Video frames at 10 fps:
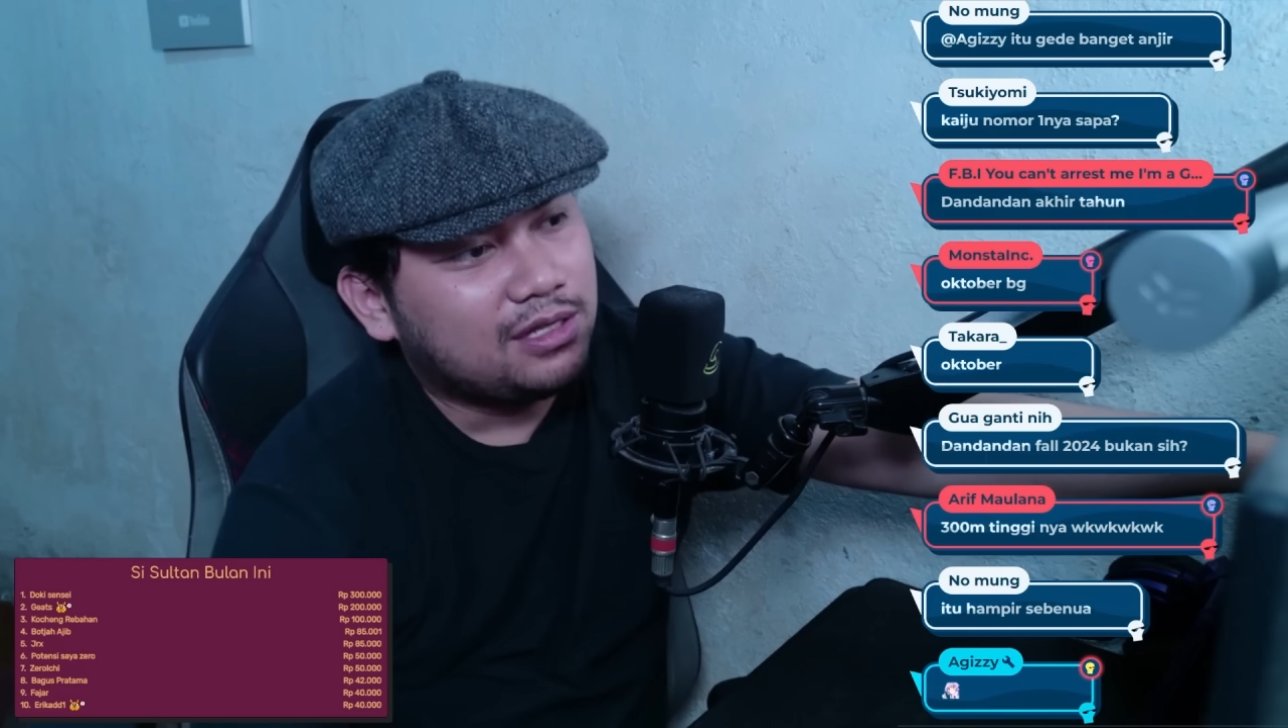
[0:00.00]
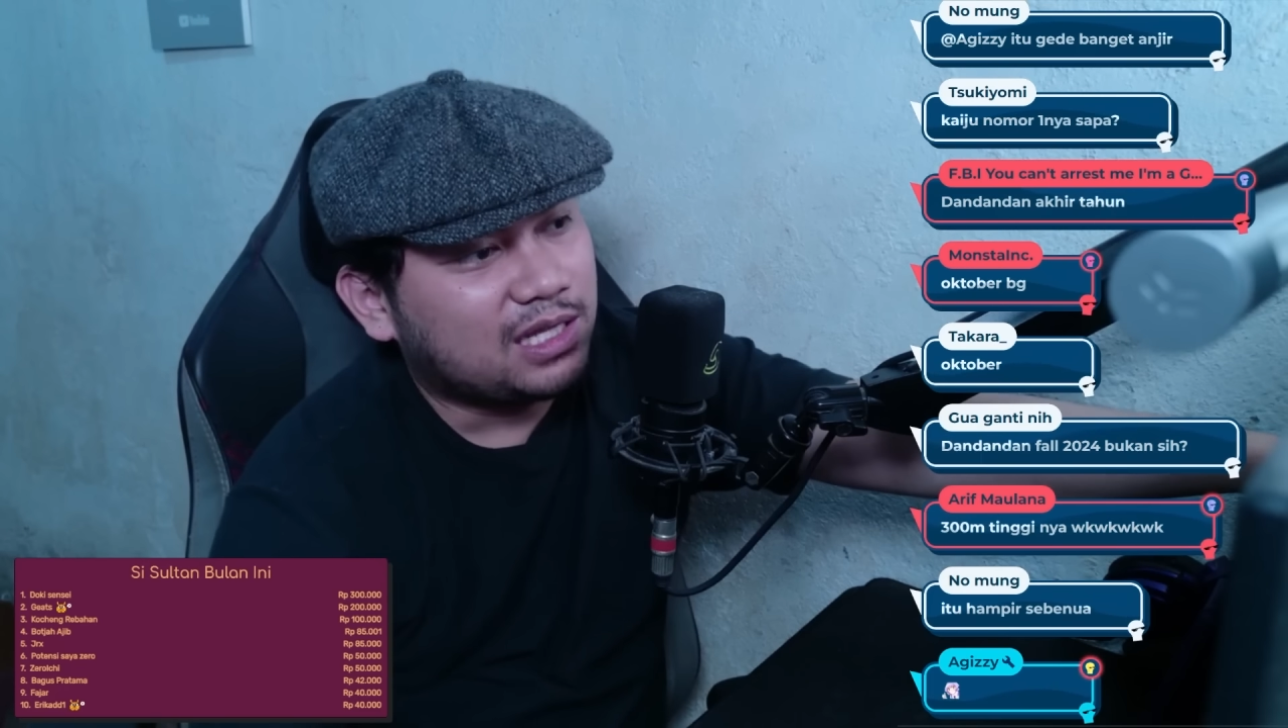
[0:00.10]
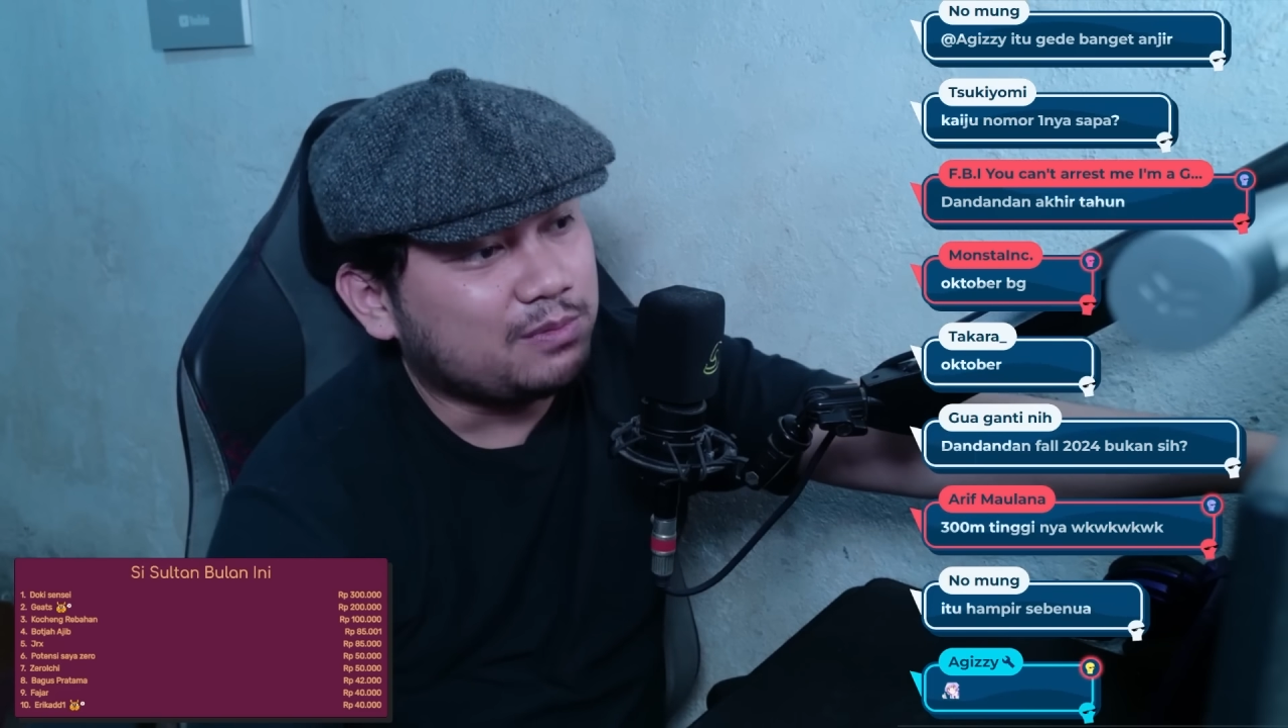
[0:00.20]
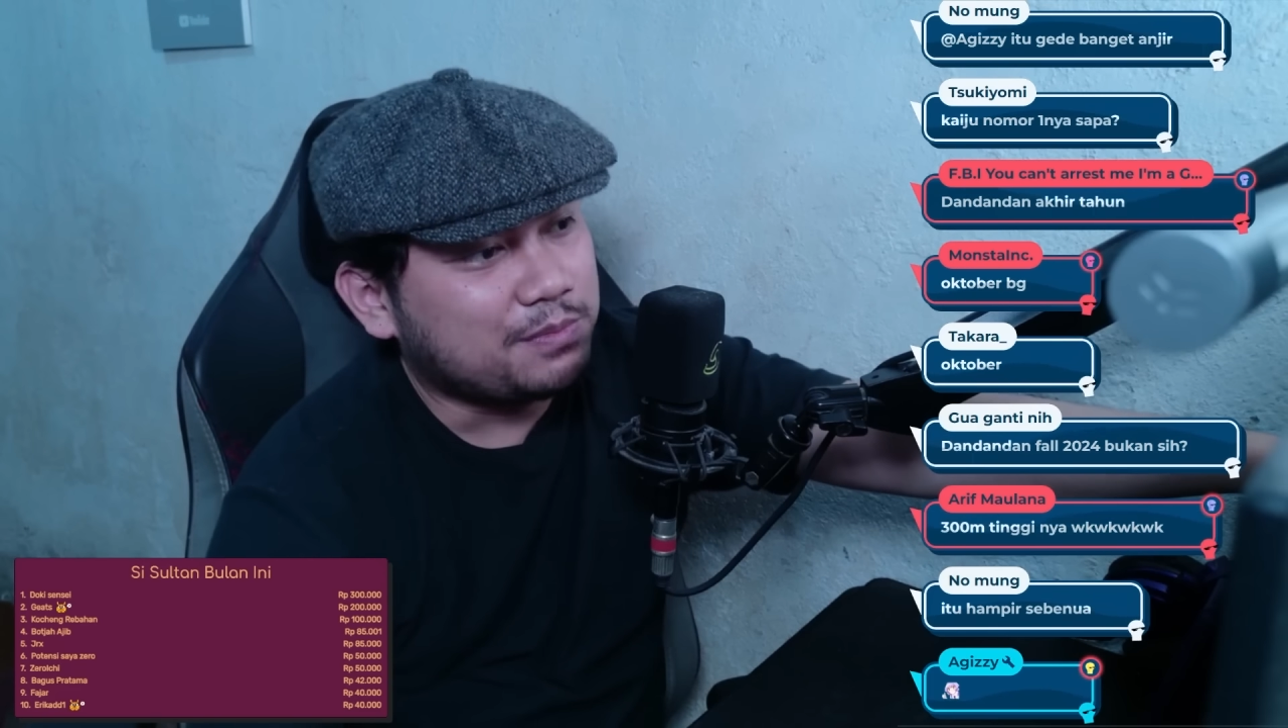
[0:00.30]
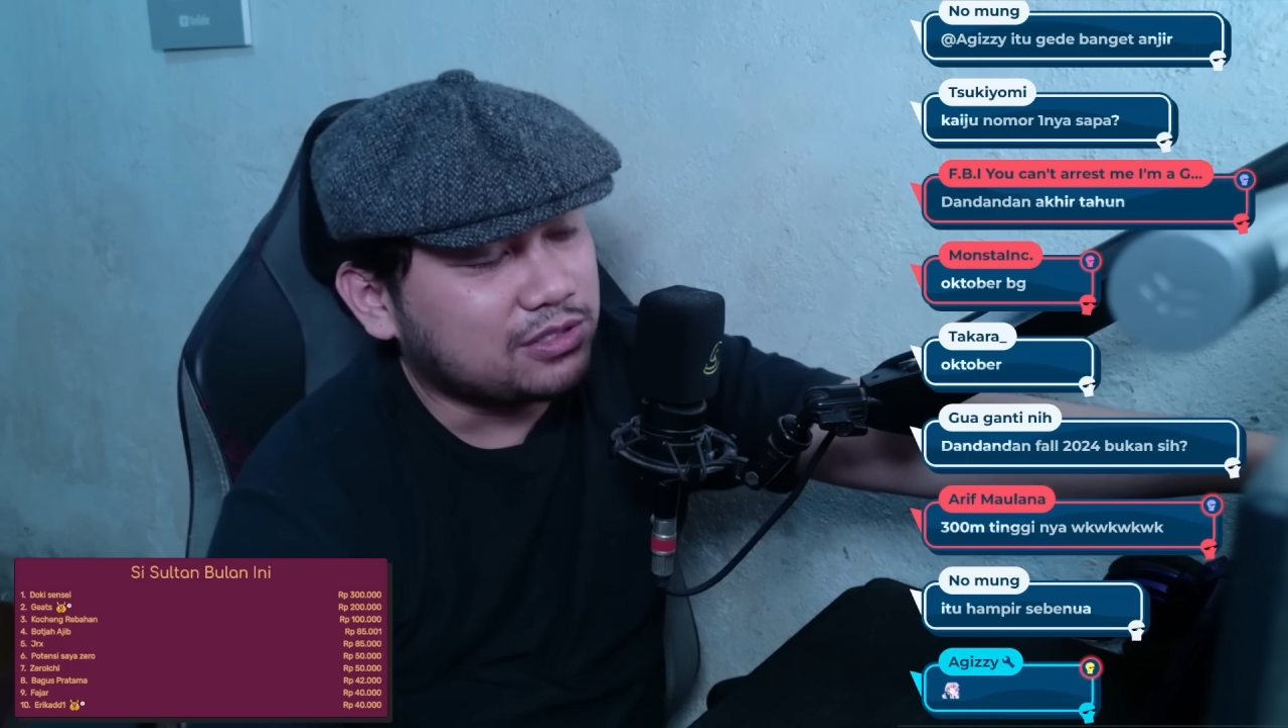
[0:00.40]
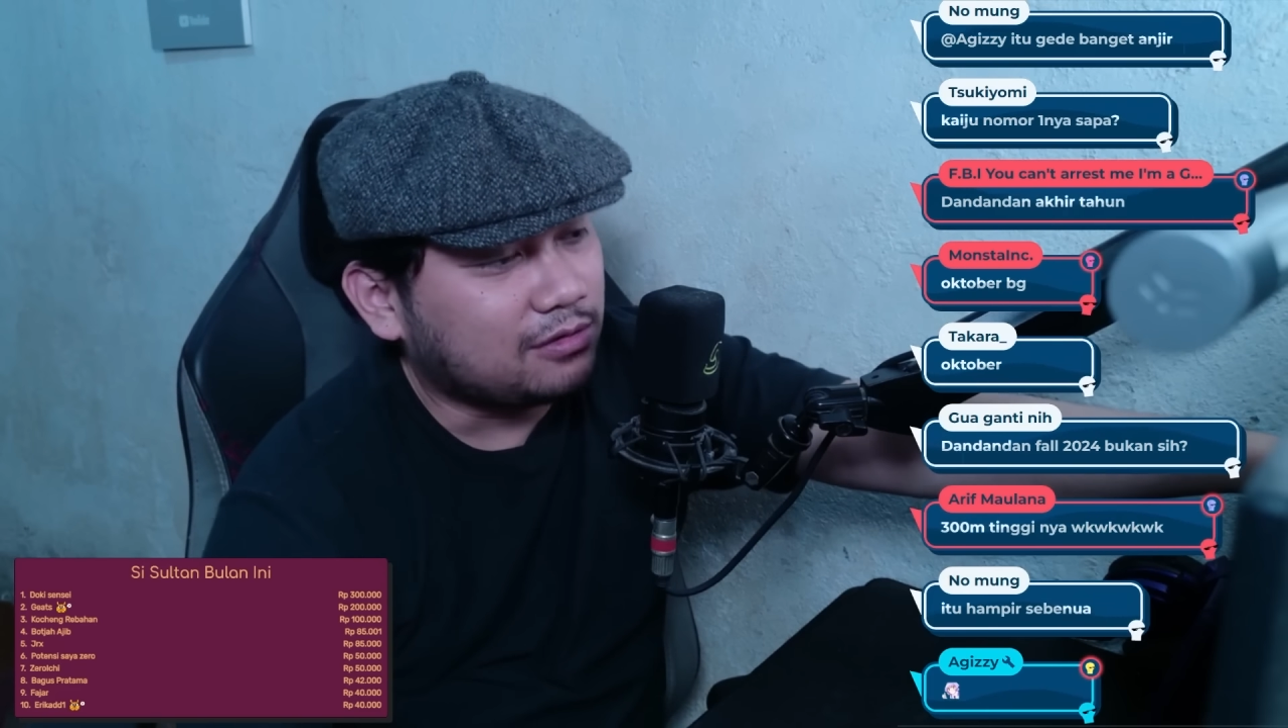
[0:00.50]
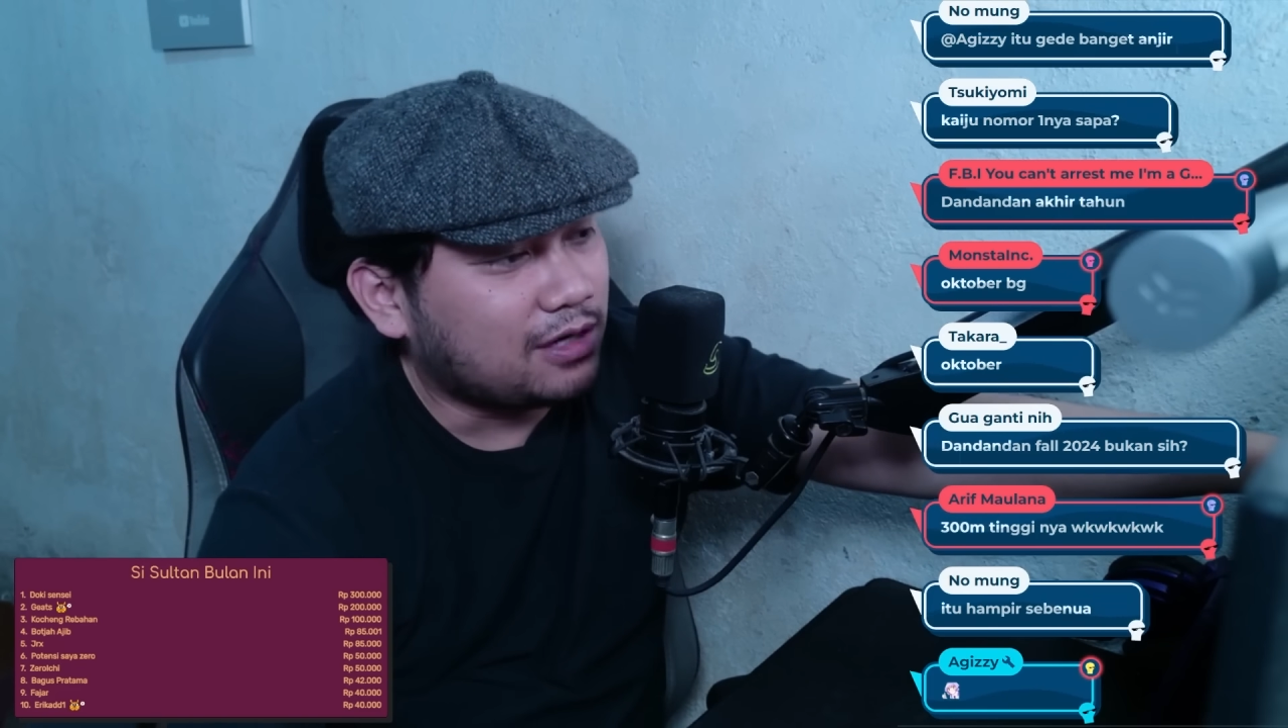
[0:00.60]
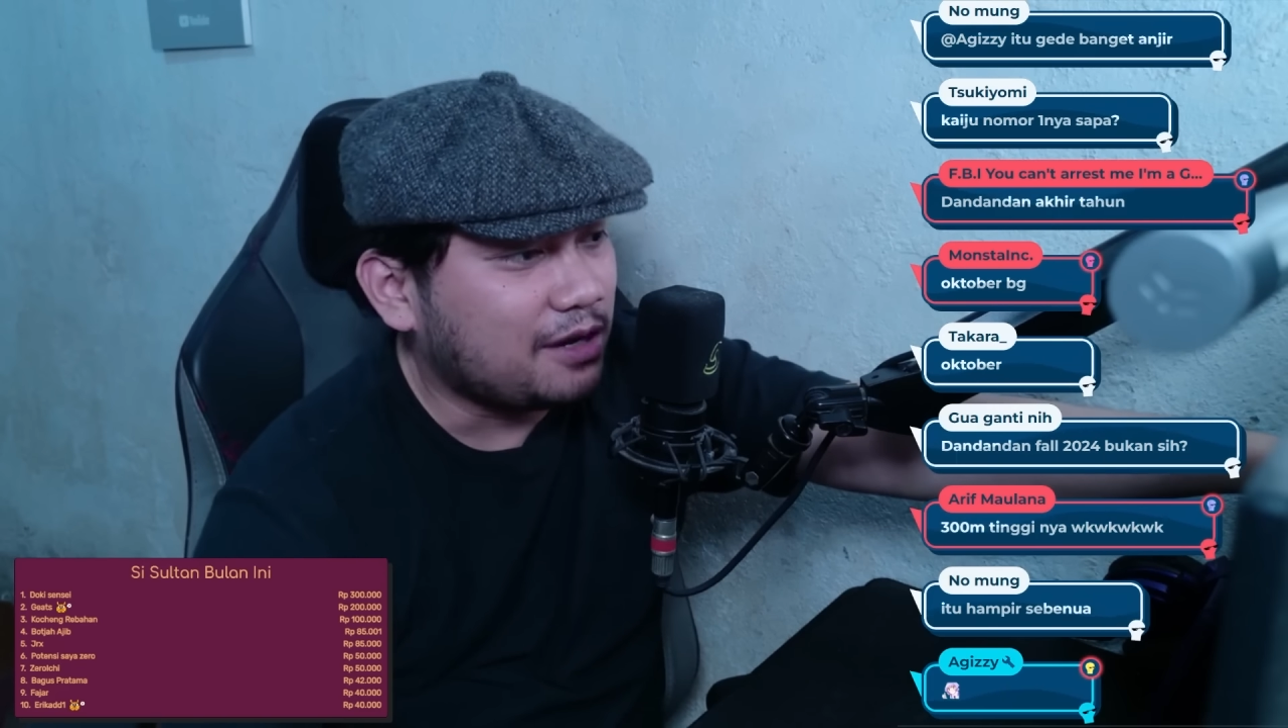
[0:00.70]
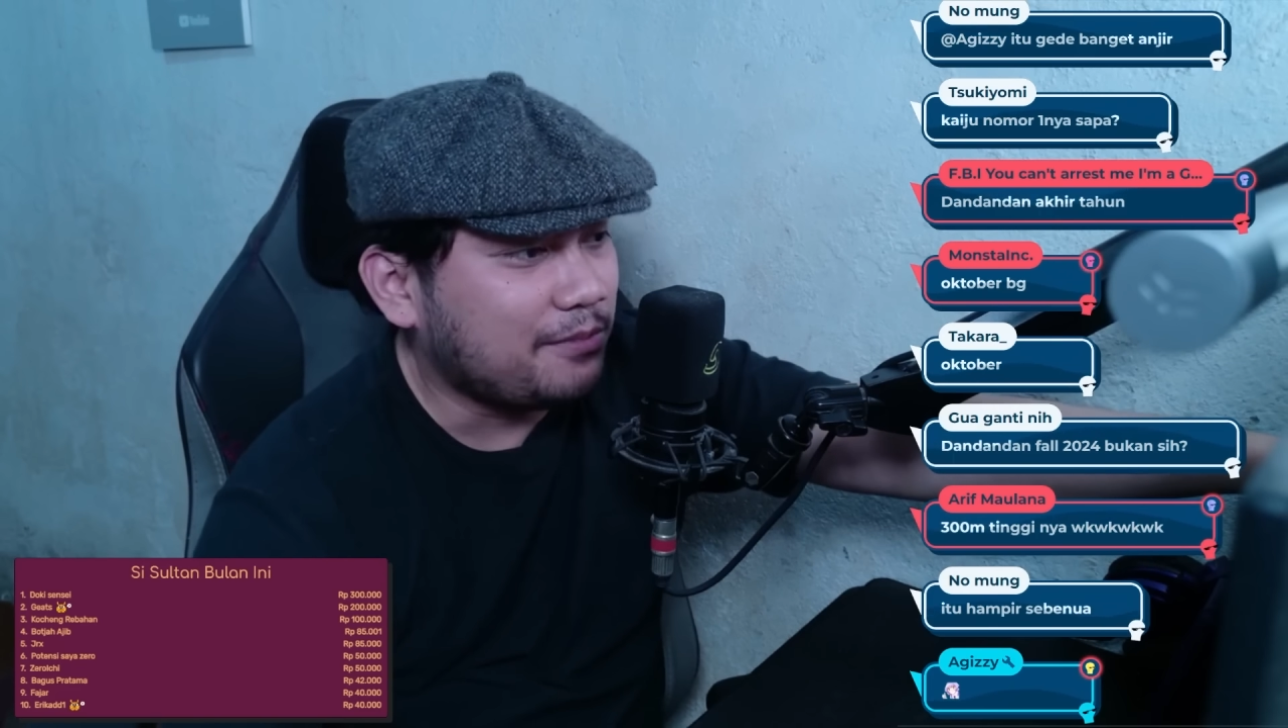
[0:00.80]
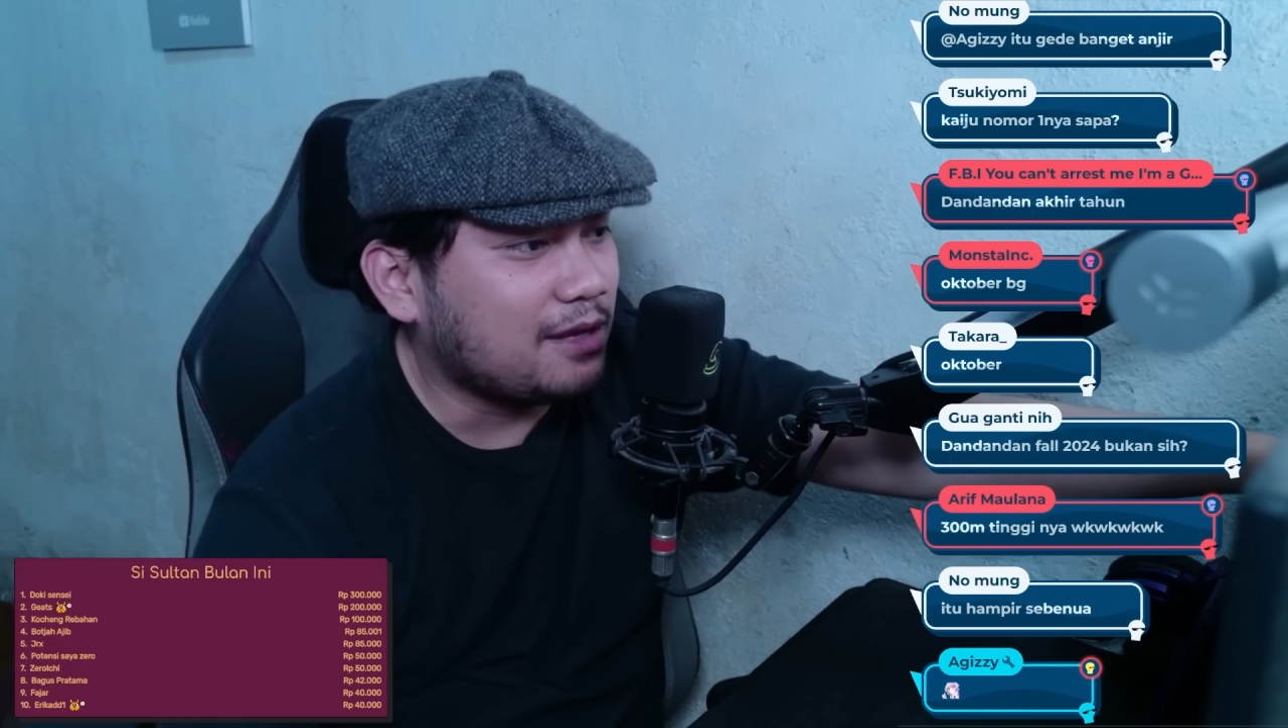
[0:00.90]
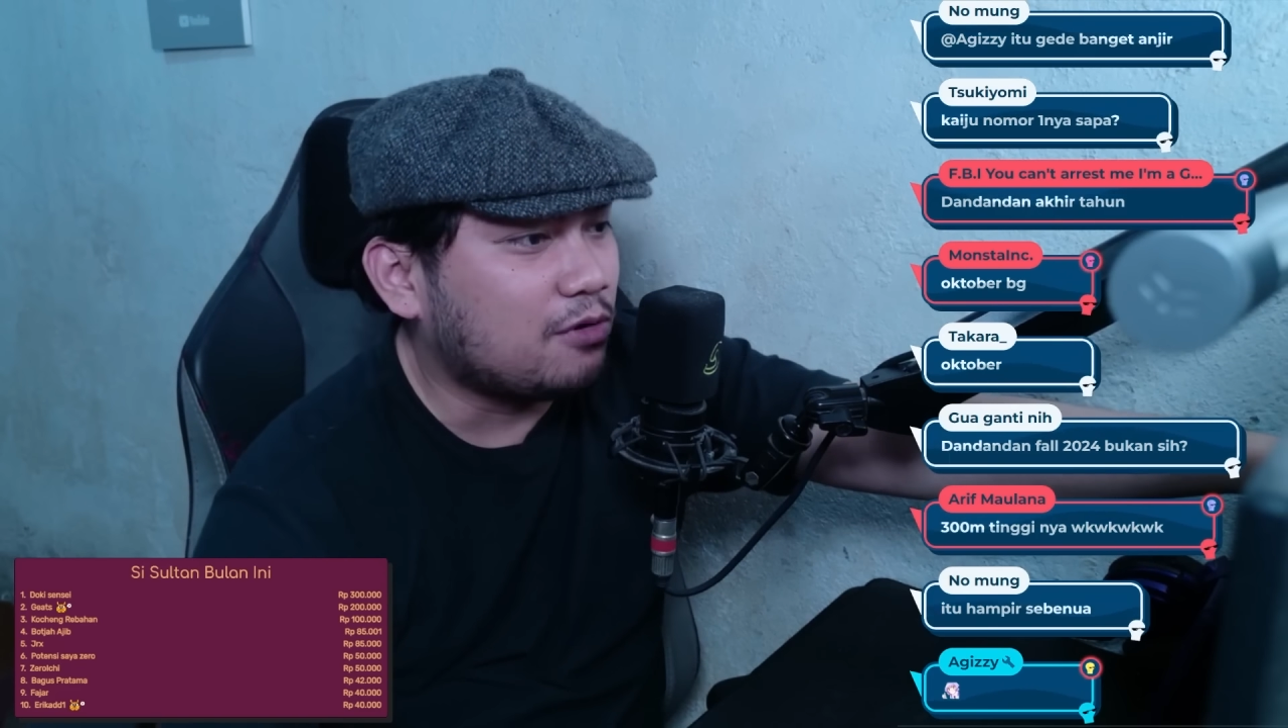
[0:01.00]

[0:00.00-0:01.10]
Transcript: tapi pas nonton animenya